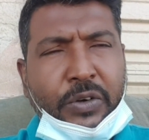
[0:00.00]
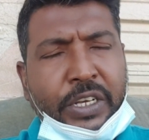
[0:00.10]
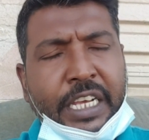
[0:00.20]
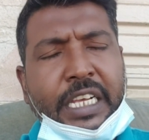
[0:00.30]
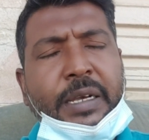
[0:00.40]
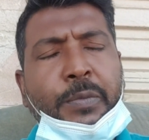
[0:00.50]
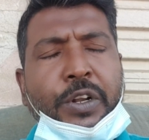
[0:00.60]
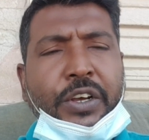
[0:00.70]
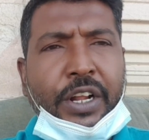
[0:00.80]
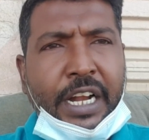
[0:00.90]
ওকে
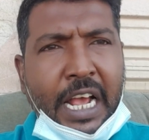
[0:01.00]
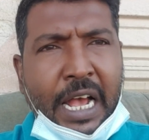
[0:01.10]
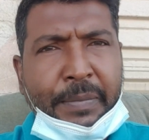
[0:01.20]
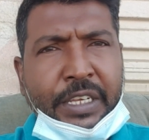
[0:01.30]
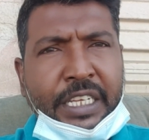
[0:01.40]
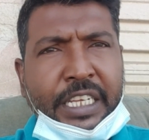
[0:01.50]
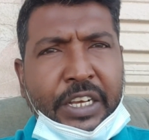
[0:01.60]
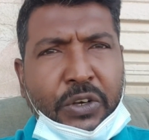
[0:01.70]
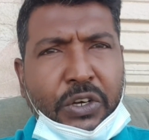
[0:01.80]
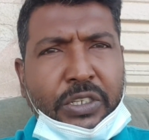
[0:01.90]
মনে করেন আমি
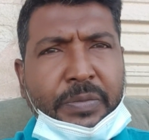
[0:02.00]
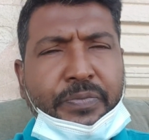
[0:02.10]
এখন